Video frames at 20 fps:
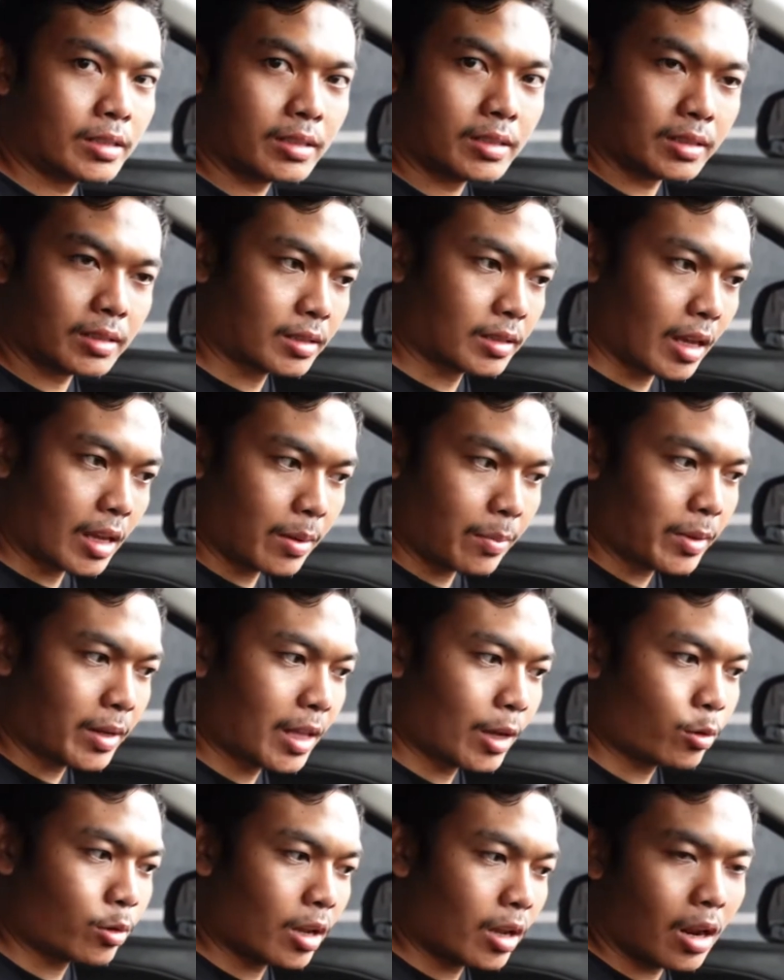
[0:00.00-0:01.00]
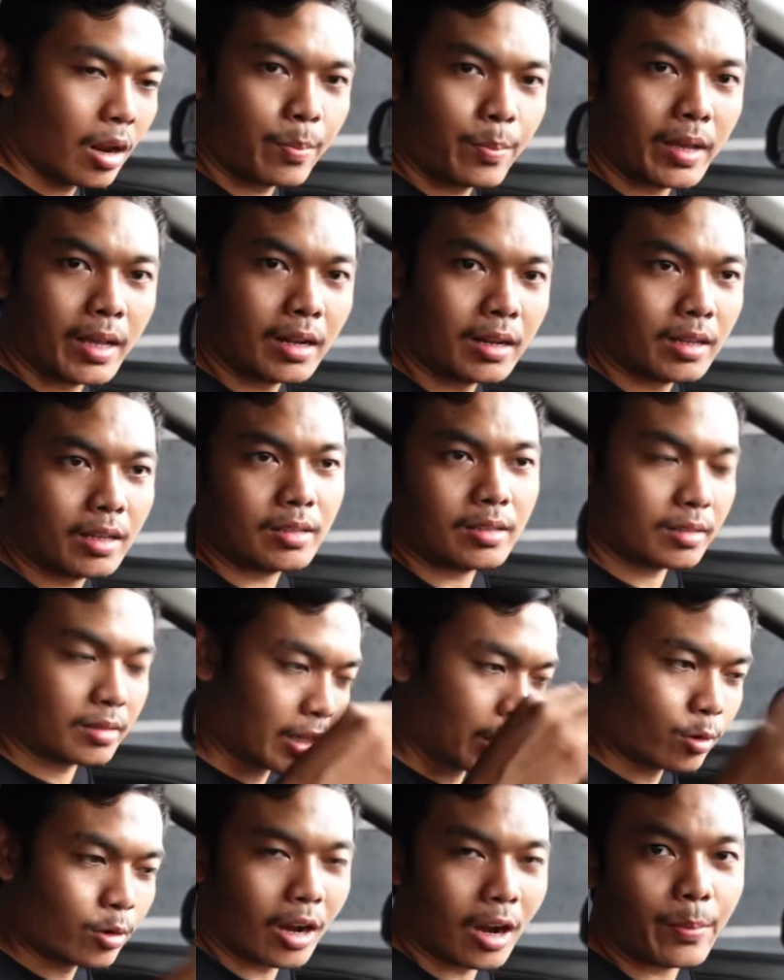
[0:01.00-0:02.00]
saya bilang udah rapikan
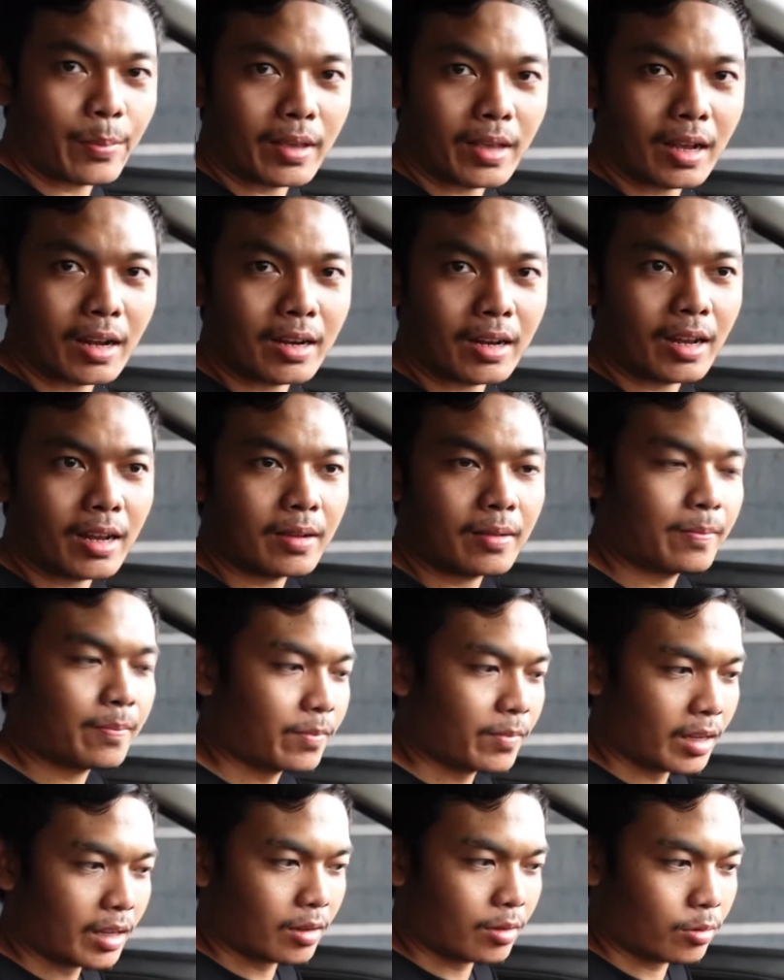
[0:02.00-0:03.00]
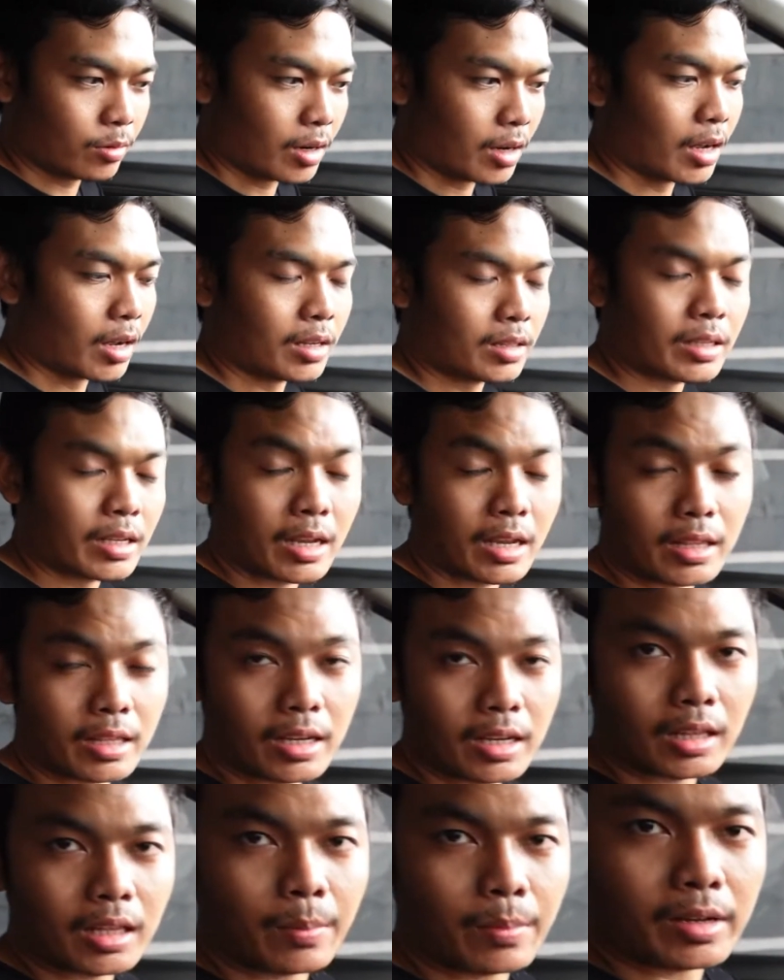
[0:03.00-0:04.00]
saya udah rapikan ya udah saya
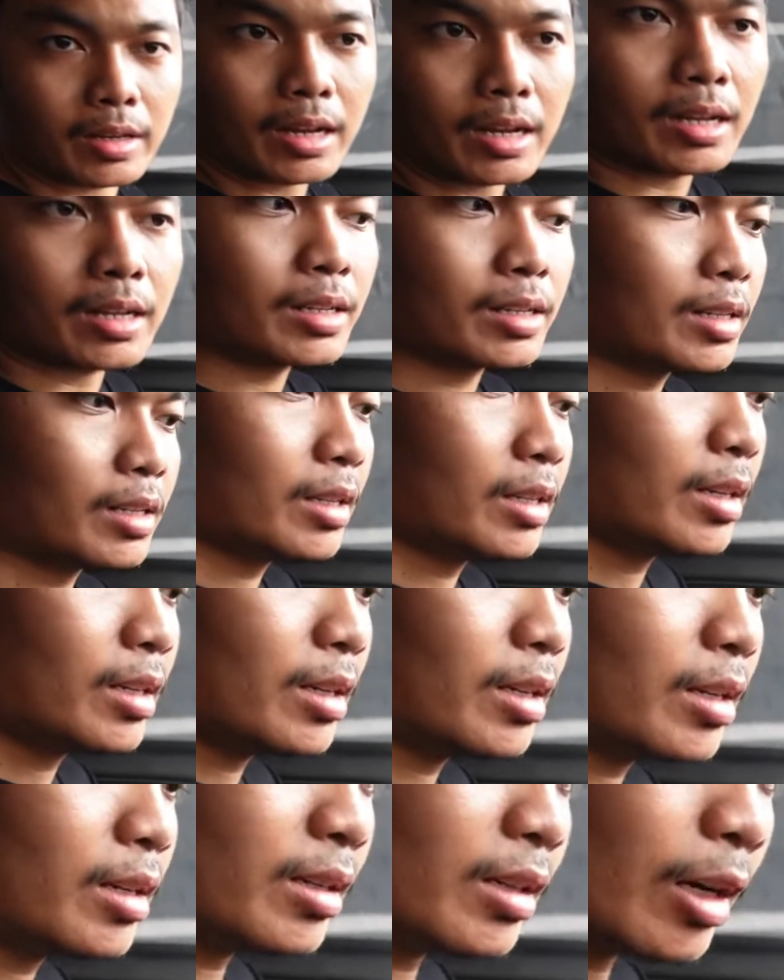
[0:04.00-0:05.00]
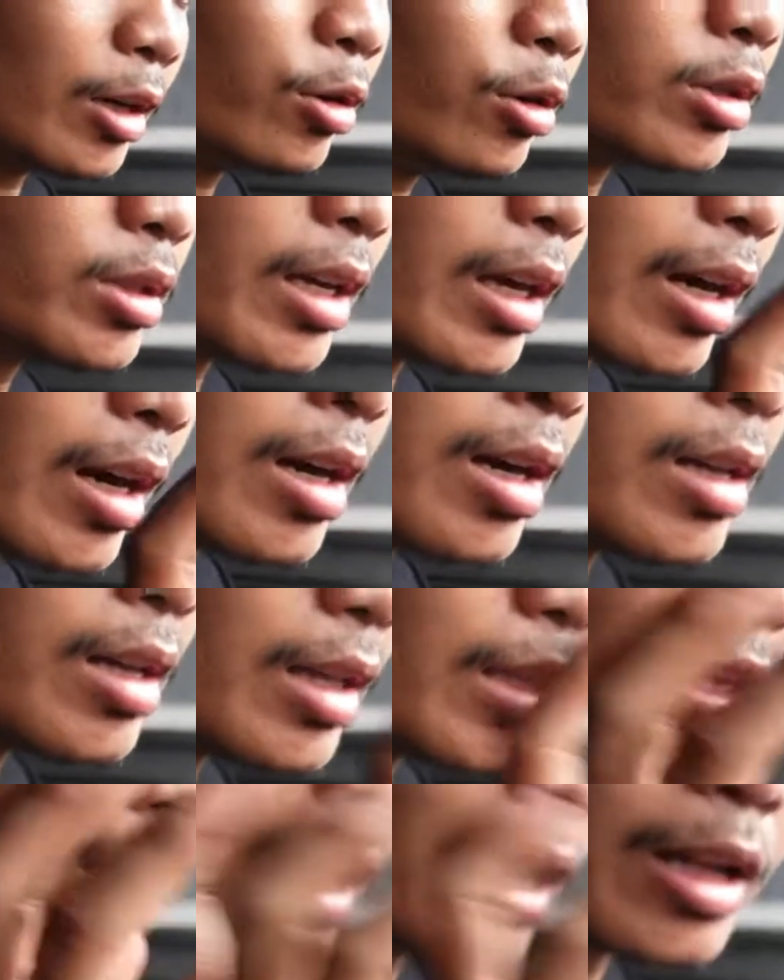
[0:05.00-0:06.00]
ikat-ikat kabelnya lalu sekarang
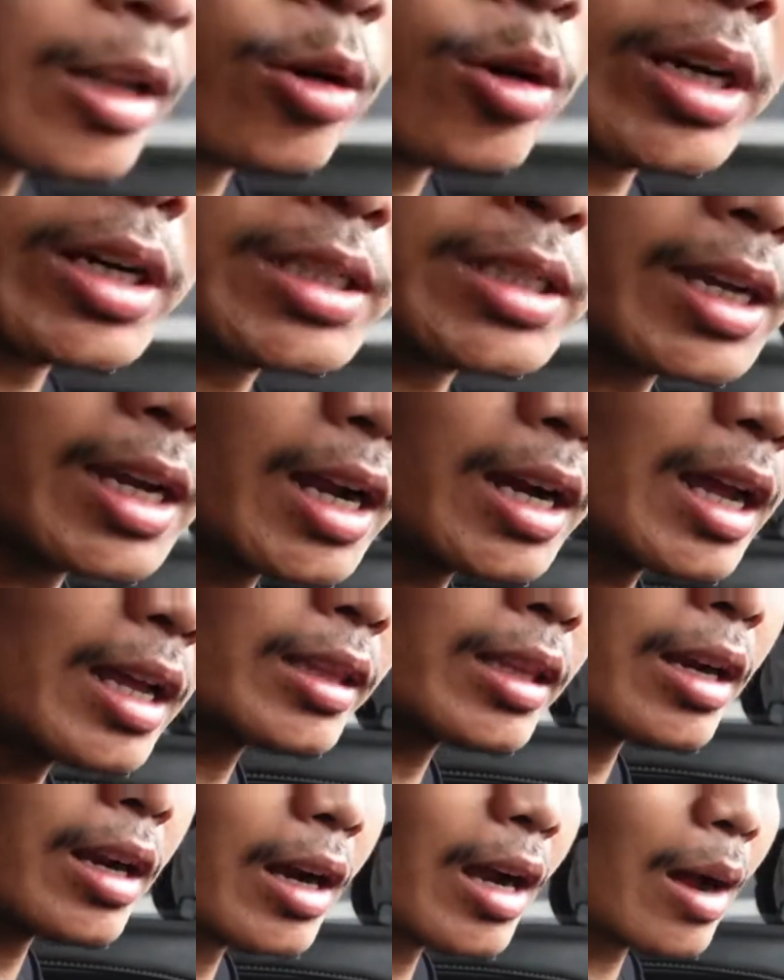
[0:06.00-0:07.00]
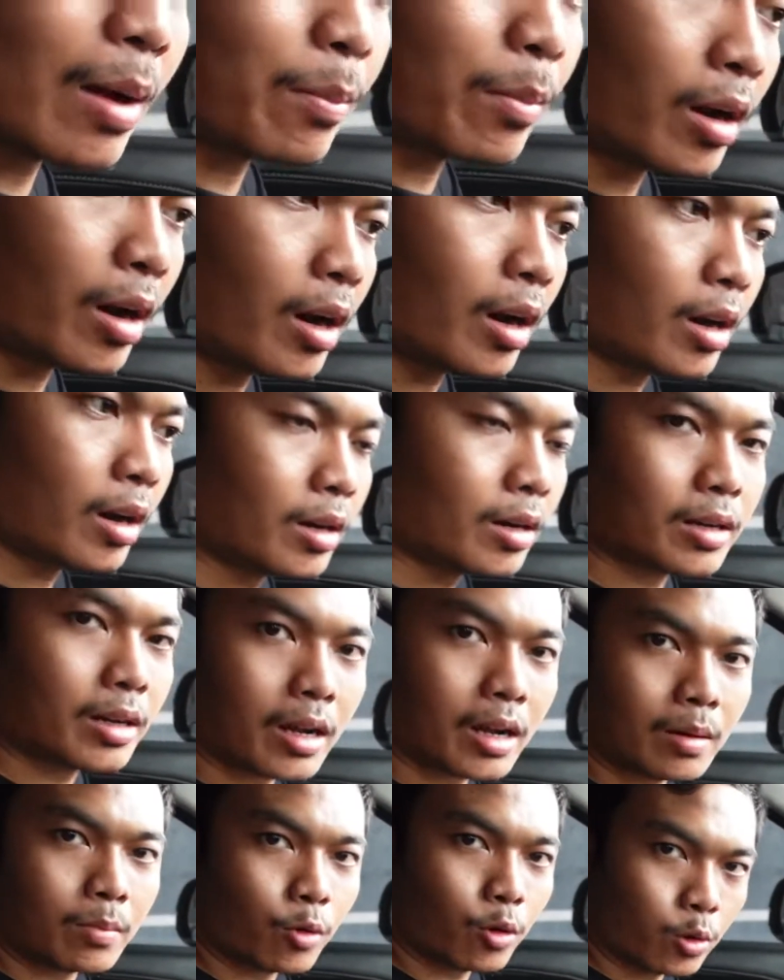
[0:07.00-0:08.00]
kita akan koneksikan antara kabel
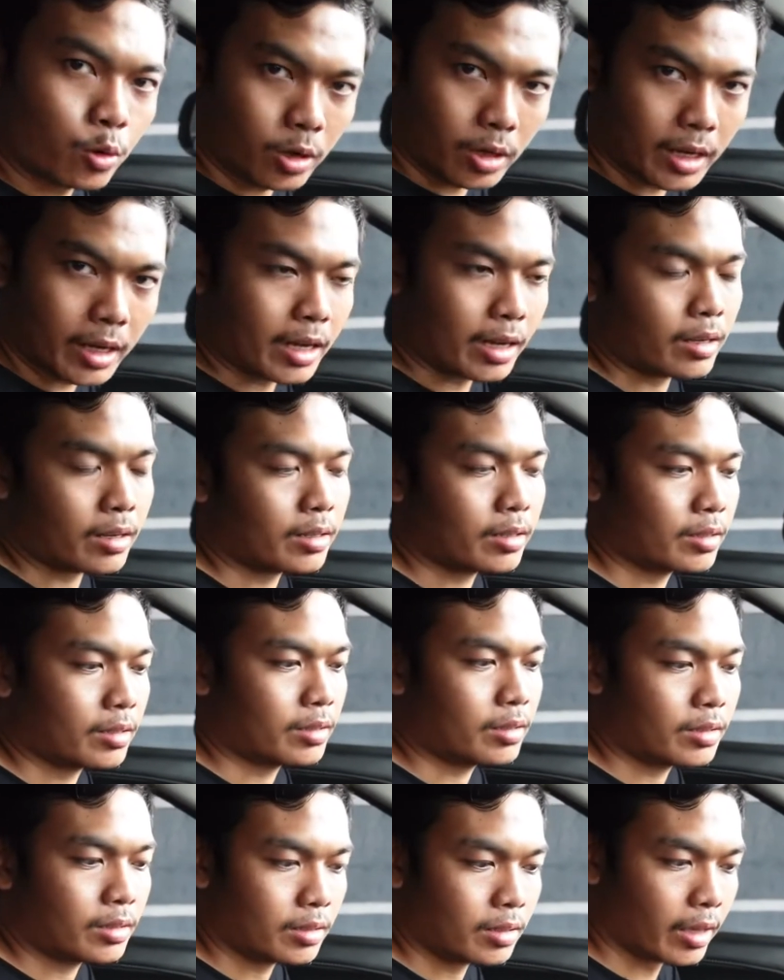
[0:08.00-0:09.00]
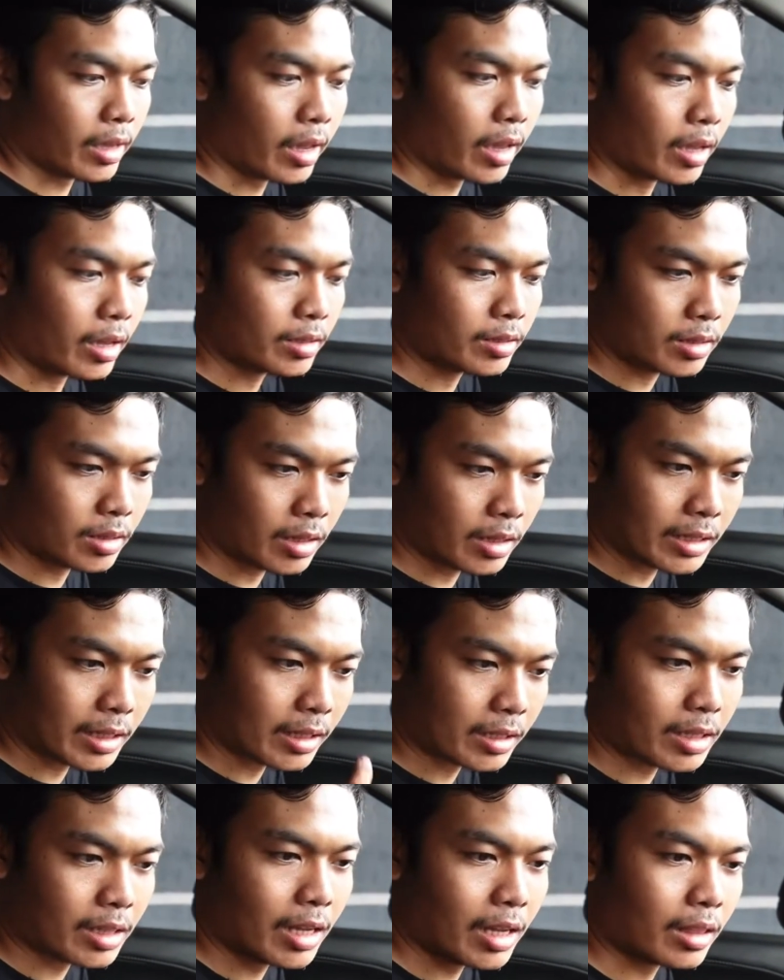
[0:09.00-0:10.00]
dengan modulnya Oke, ini saya
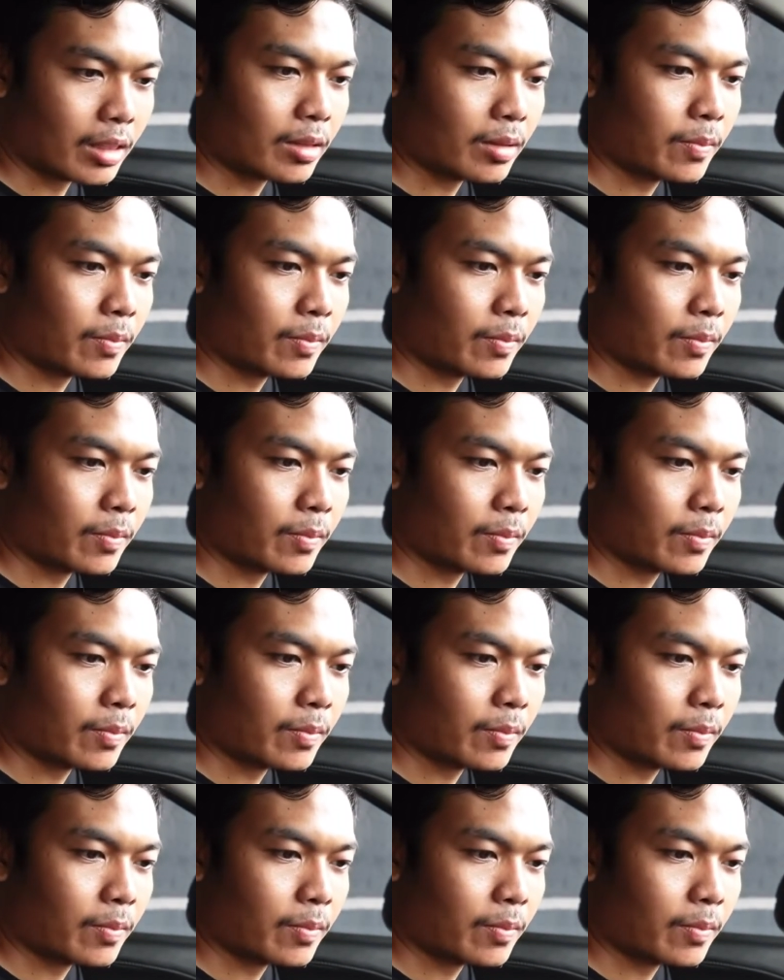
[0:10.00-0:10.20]
kasih lihat.